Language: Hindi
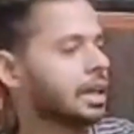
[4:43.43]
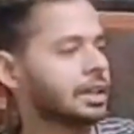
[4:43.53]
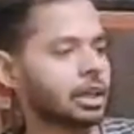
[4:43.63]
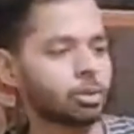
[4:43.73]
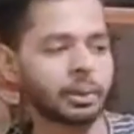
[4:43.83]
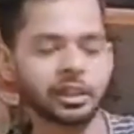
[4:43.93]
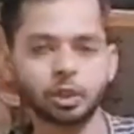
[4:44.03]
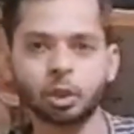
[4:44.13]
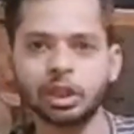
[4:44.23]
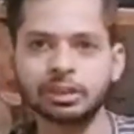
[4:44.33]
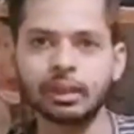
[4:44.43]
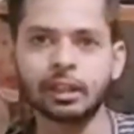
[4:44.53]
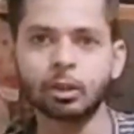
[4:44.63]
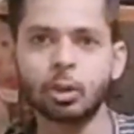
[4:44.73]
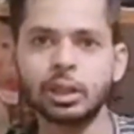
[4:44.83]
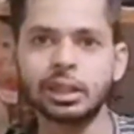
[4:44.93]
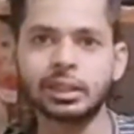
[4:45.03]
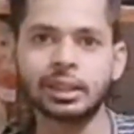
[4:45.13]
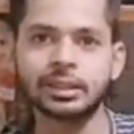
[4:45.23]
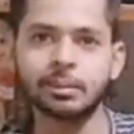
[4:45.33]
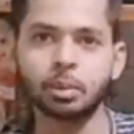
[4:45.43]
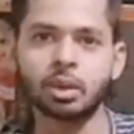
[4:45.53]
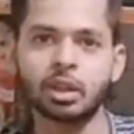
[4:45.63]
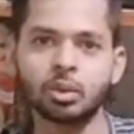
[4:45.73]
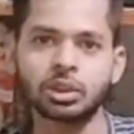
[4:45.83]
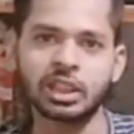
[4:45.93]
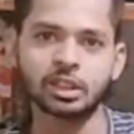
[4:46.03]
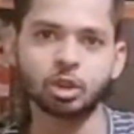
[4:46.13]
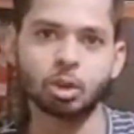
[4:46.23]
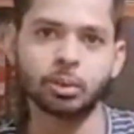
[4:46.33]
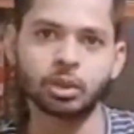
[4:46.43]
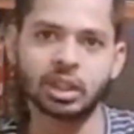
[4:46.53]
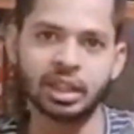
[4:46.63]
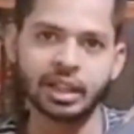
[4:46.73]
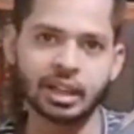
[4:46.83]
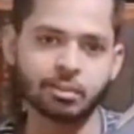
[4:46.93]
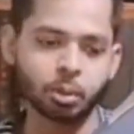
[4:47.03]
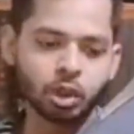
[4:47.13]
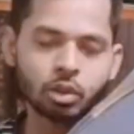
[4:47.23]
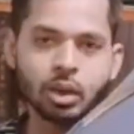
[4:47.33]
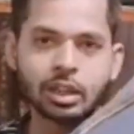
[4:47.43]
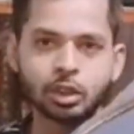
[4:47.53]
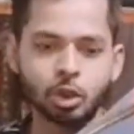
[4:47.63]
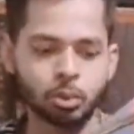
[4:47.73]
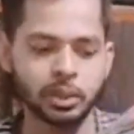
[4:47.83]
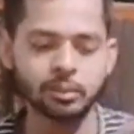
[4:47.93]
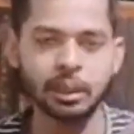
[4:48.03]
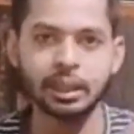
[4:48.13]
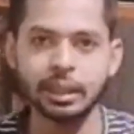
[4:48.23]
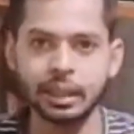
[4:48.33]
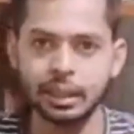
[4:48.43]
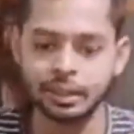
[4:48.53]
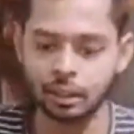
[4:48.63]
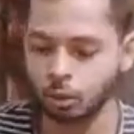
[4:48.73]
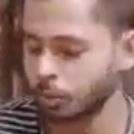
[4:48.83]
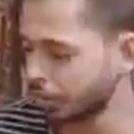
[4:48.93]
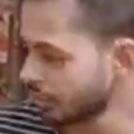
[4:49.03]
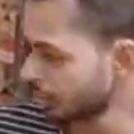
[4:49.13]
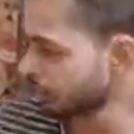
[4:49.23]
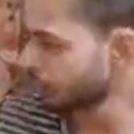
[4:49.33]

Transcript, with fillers: ये हज़ार रुपये का सो है इसमें एक लोकल आता है जयपुर का वो सात सौ रुपये होता है एक रामपुर का वो आठ सौ रुपये ये बरेली का है हज़ार रुपये